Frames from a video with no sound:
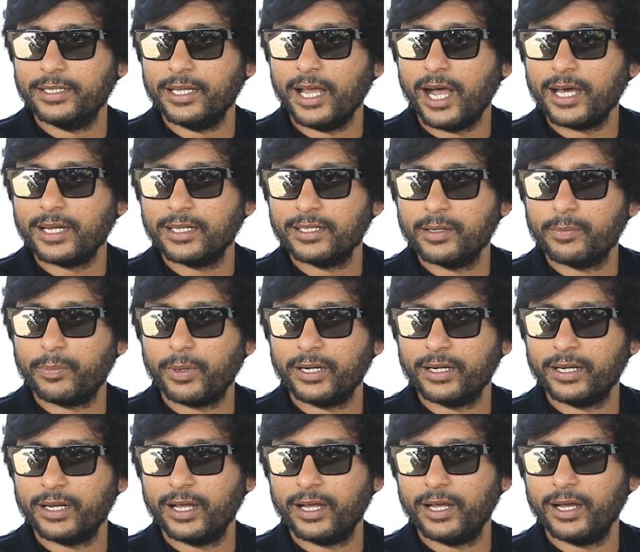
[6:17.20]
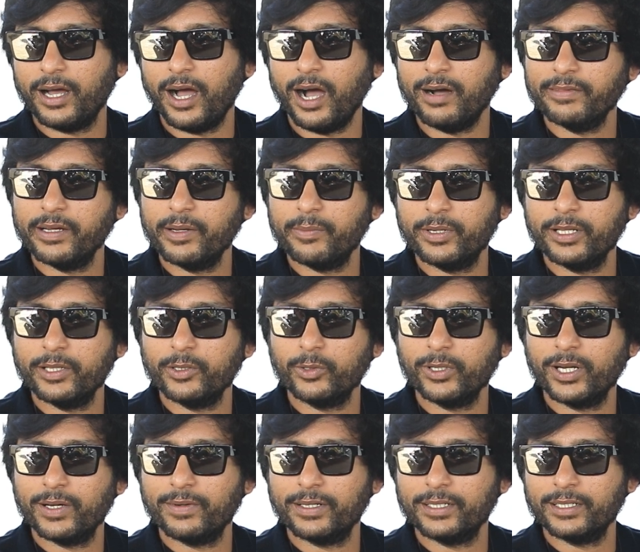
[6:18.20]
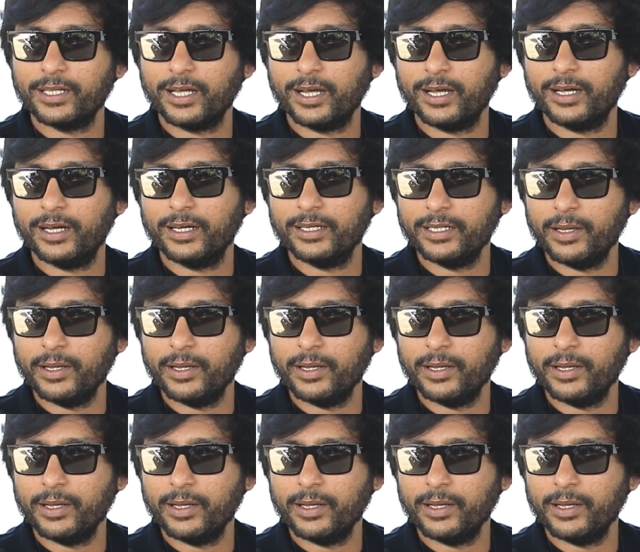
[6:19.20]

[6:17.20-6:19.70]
யார் இதை பண்ணால் அவன் எப்படி இது உள்ளே வந்தான்